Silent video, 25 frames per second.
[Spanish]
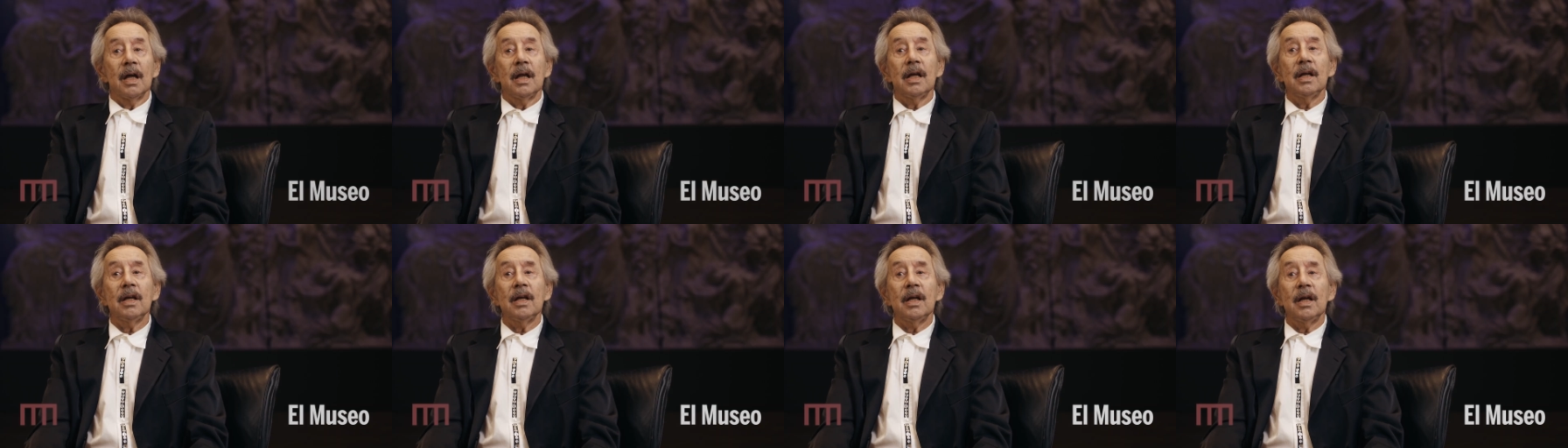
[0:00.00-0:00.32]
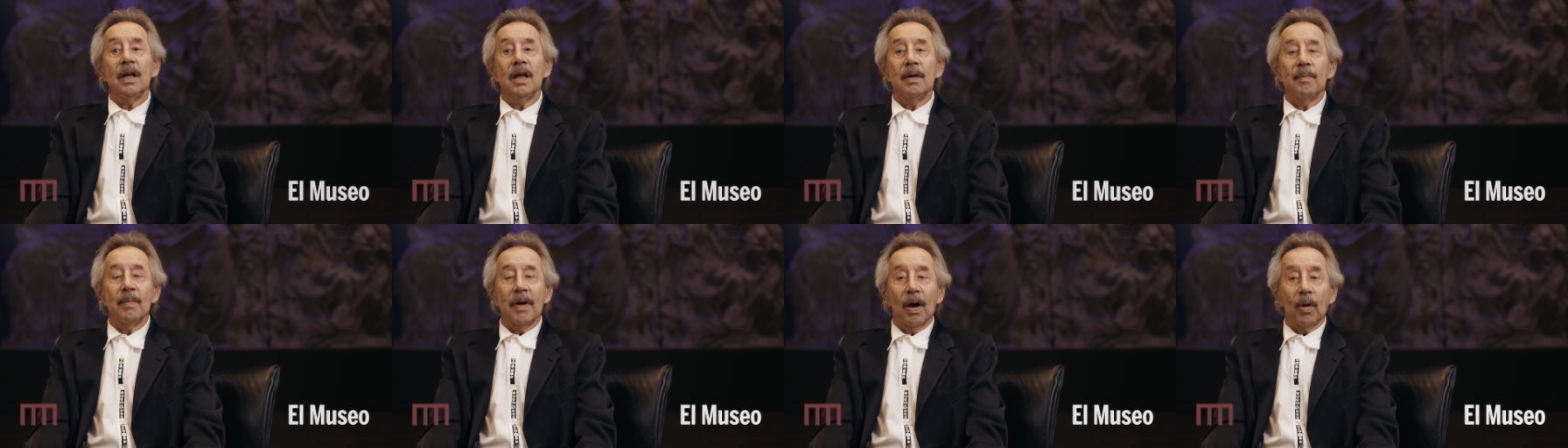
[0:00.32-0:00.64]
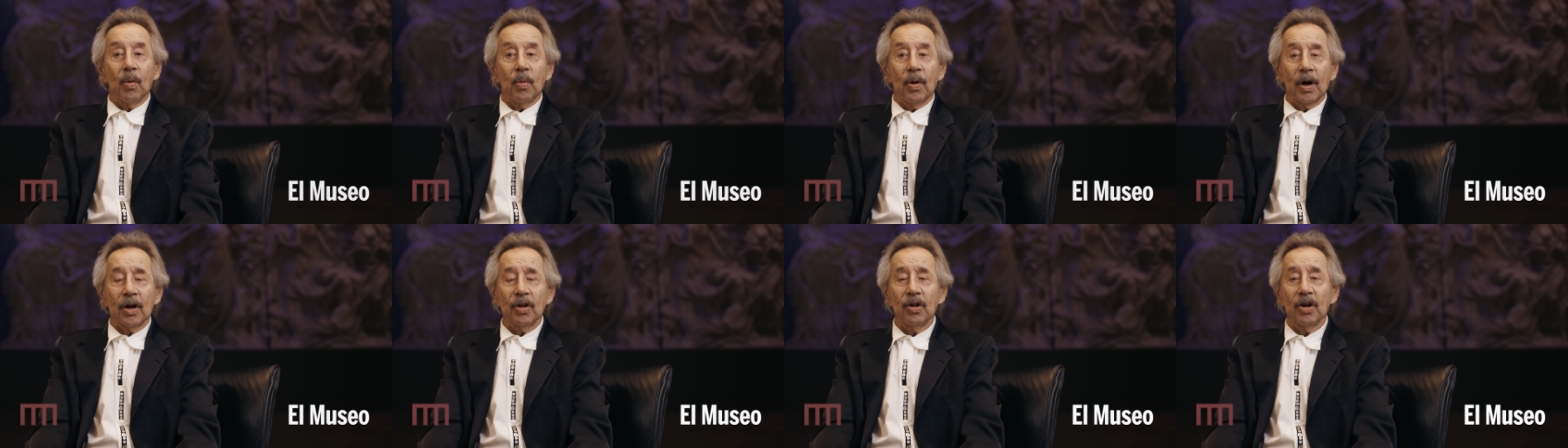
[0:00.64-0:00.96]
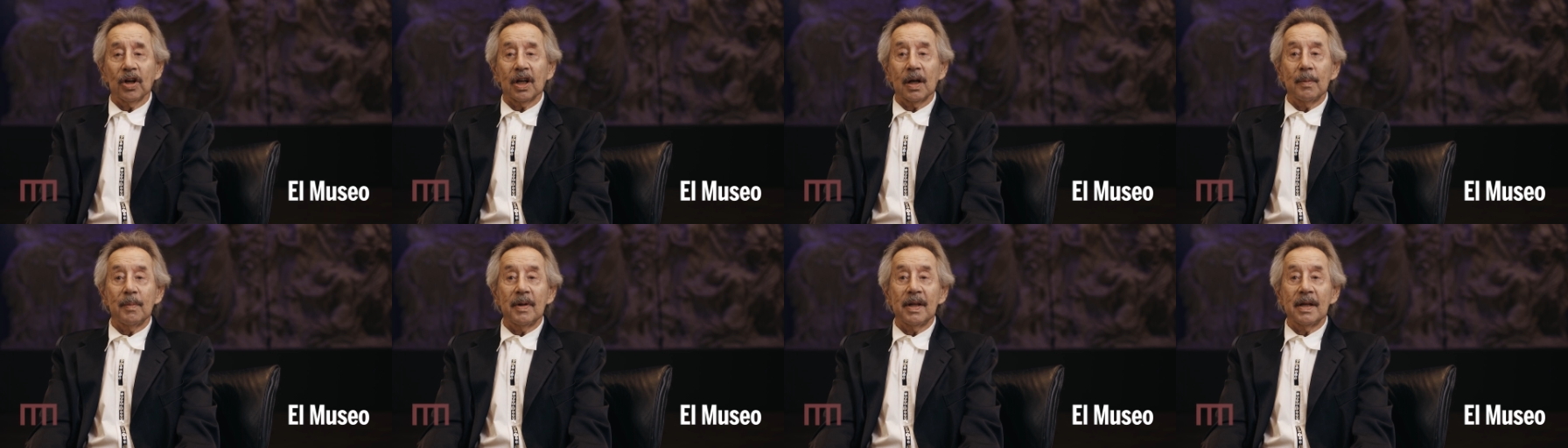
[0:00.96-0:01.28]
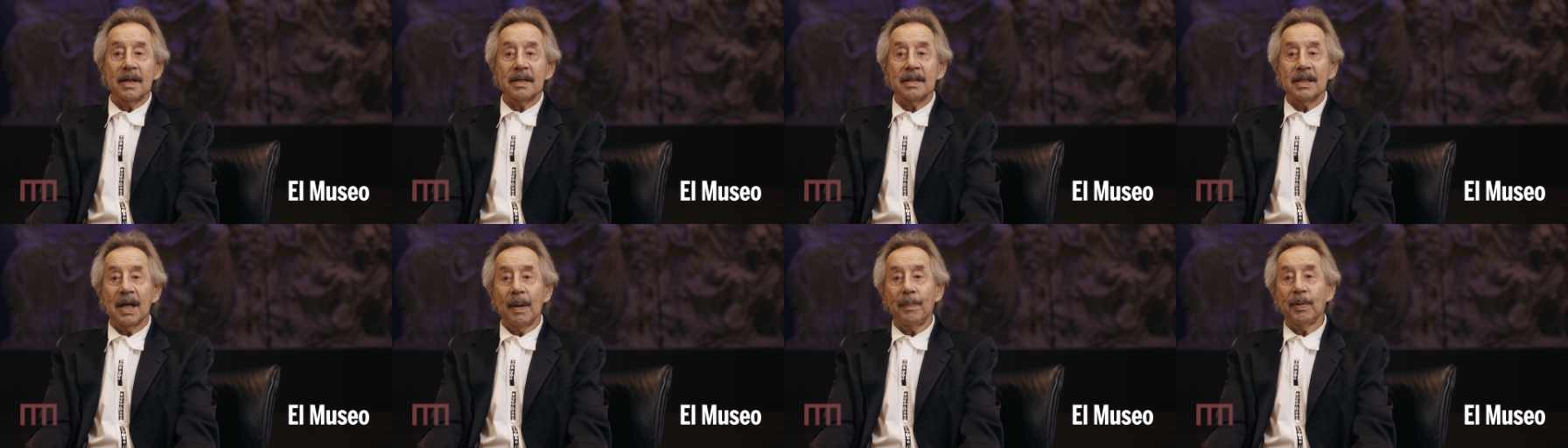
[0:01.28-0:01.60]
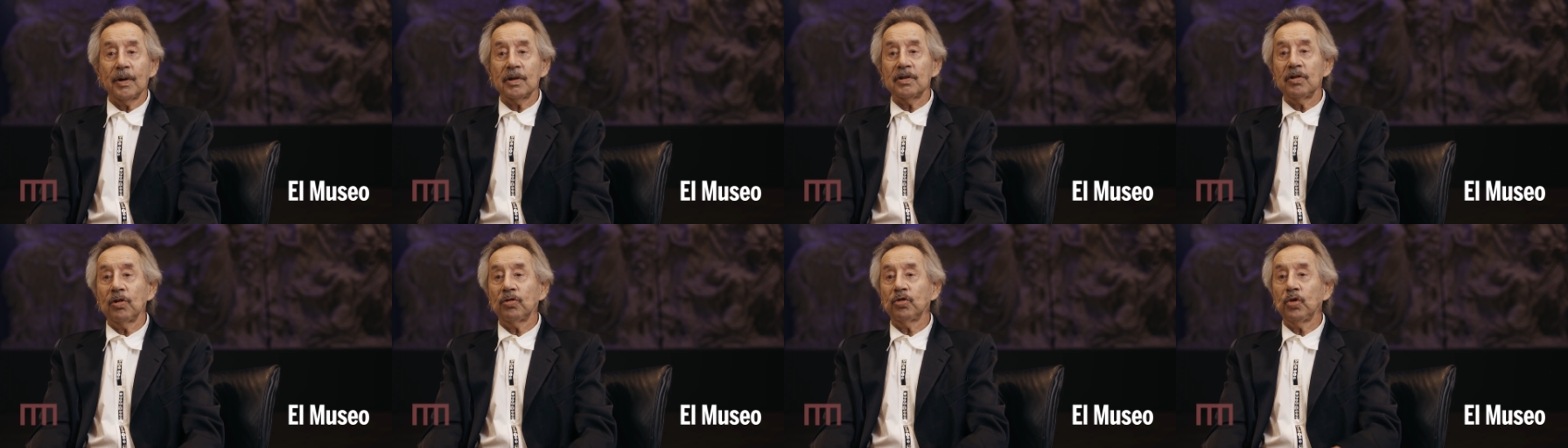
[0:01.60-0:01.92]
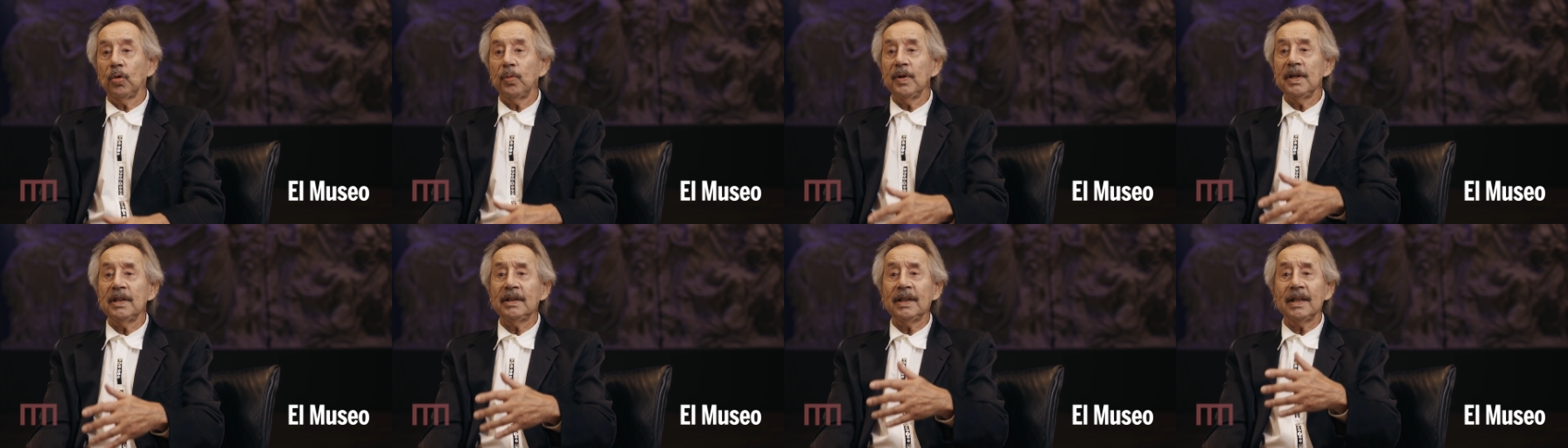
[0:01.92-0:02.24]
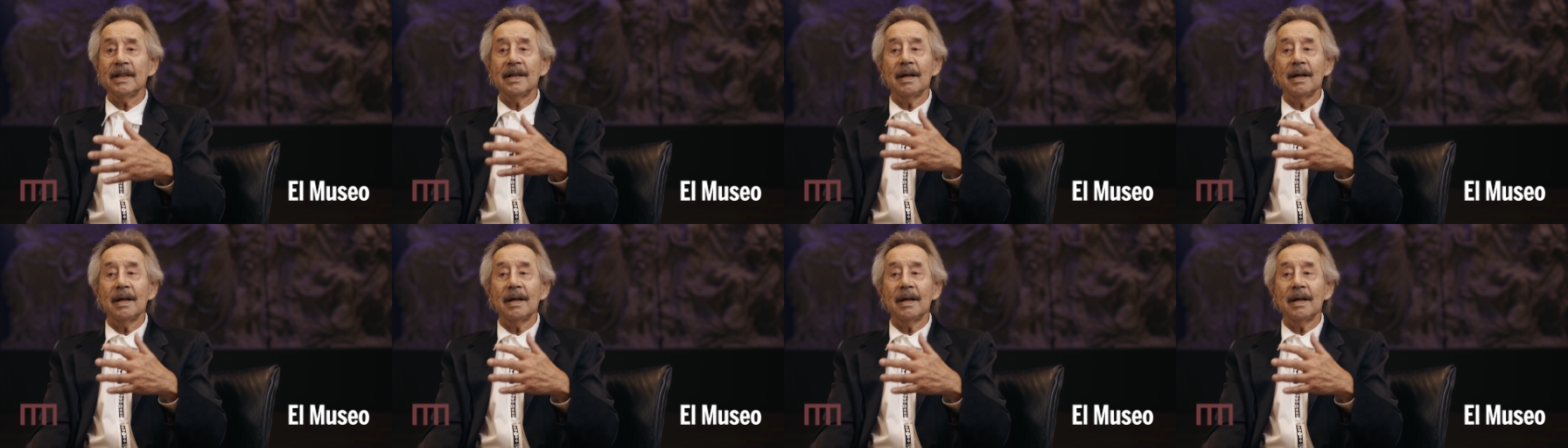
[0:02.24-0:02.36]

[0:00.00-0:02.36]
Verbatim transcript: Y, me acuerdo que me decía, pero si estuviste